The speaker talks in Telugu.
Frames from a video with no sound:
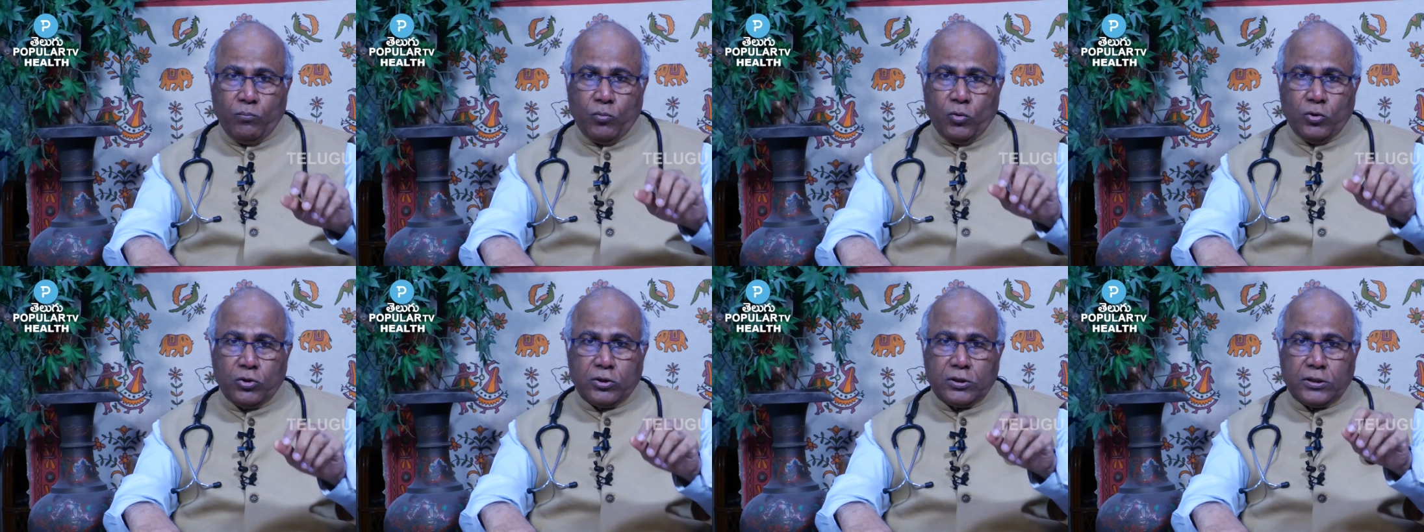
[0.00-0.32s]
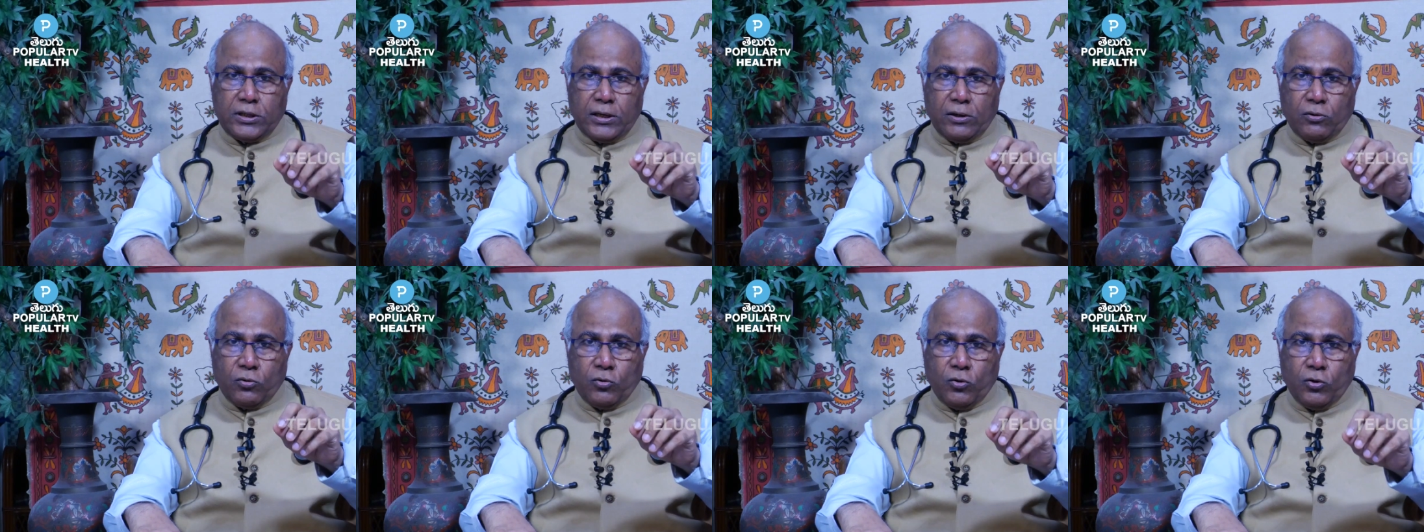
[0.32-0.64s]

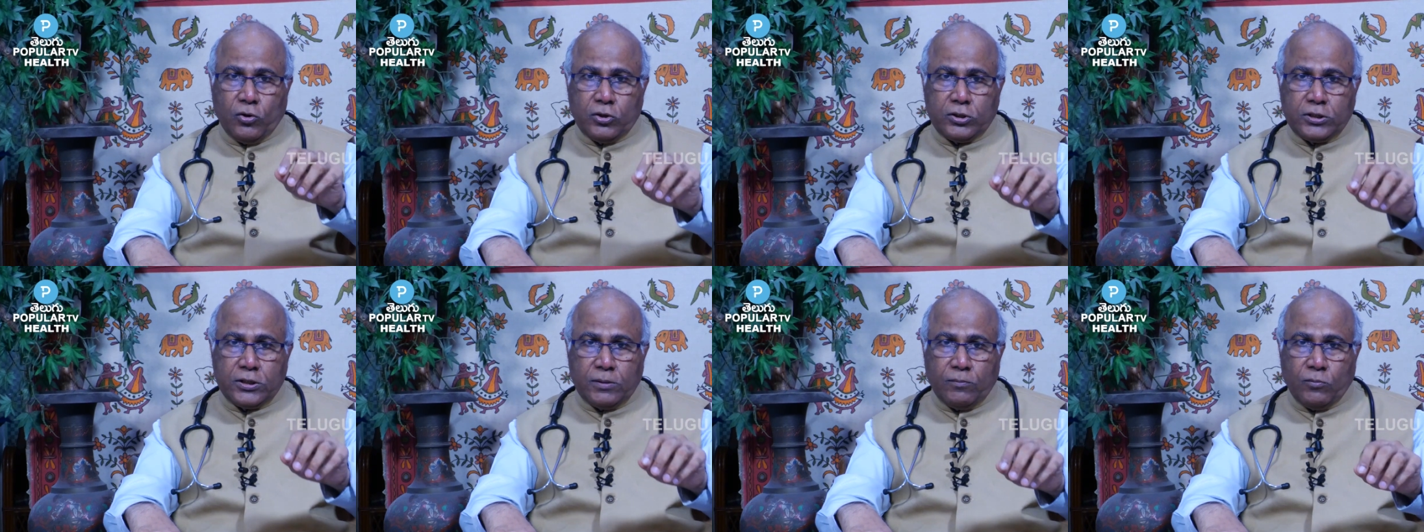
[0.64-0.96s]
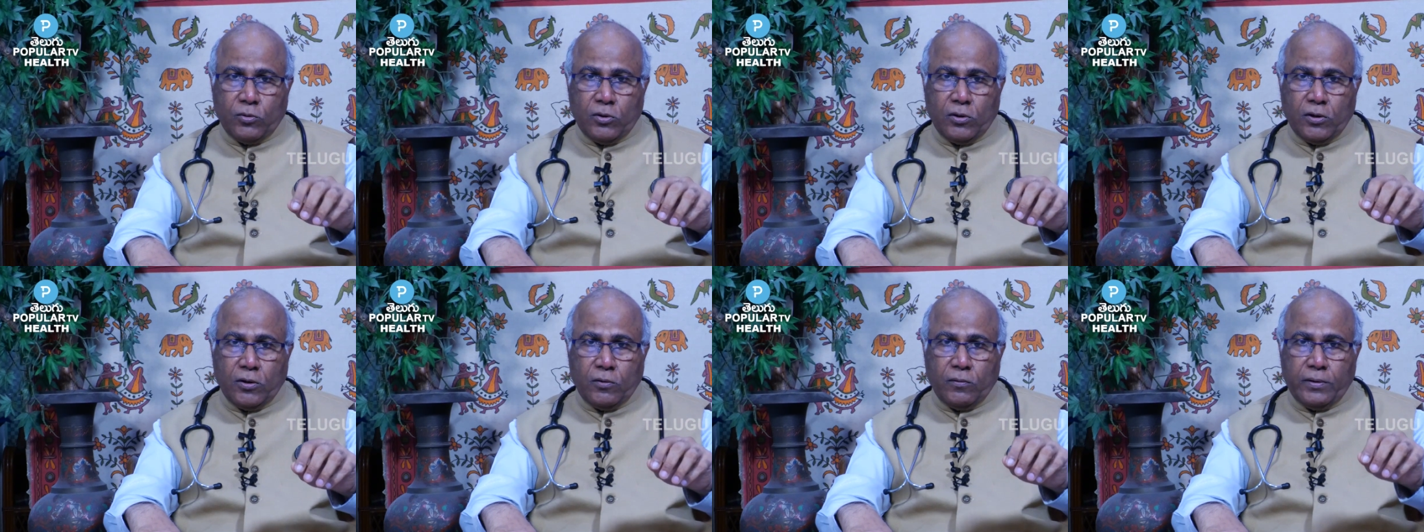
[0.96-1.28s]

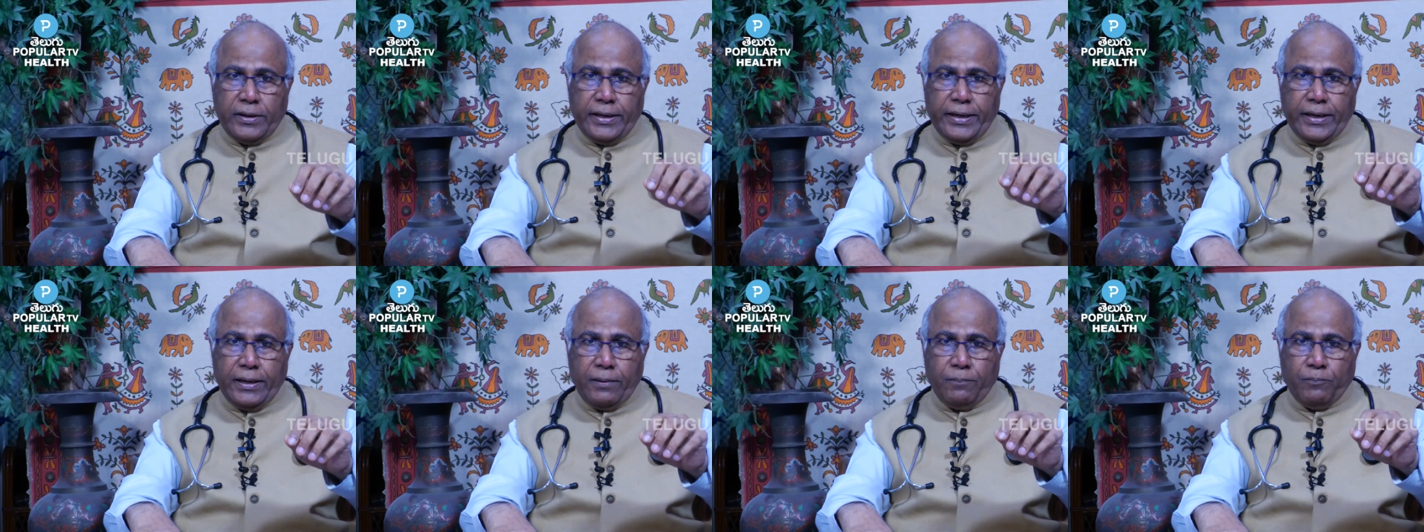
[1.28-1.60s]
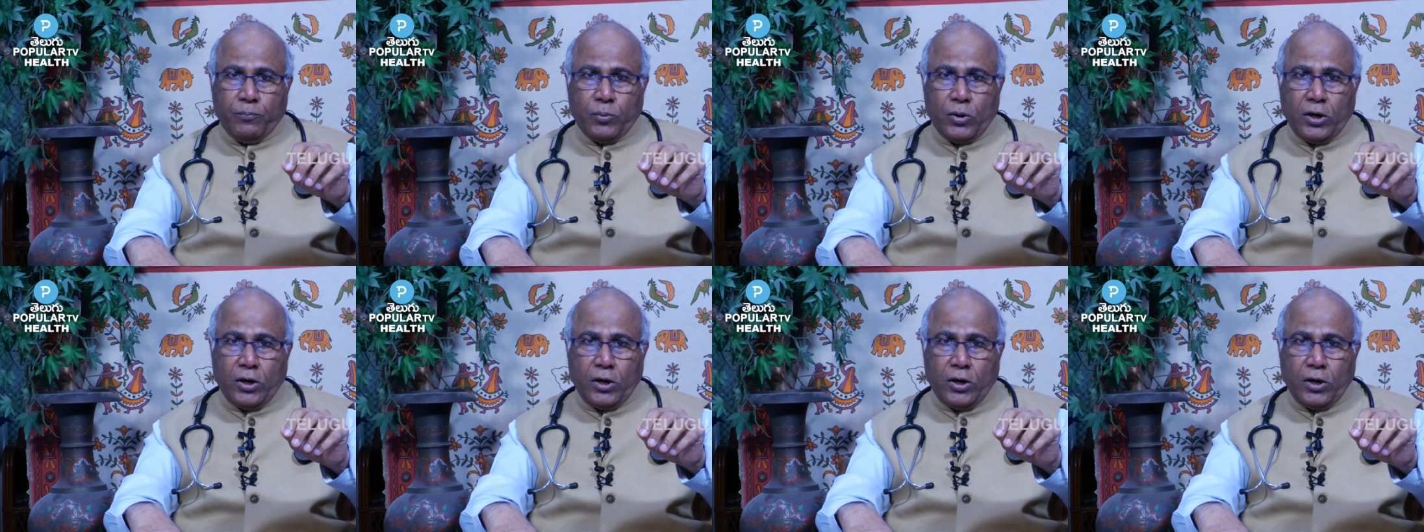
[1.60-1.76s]
మూత్రకోశములో ఉండే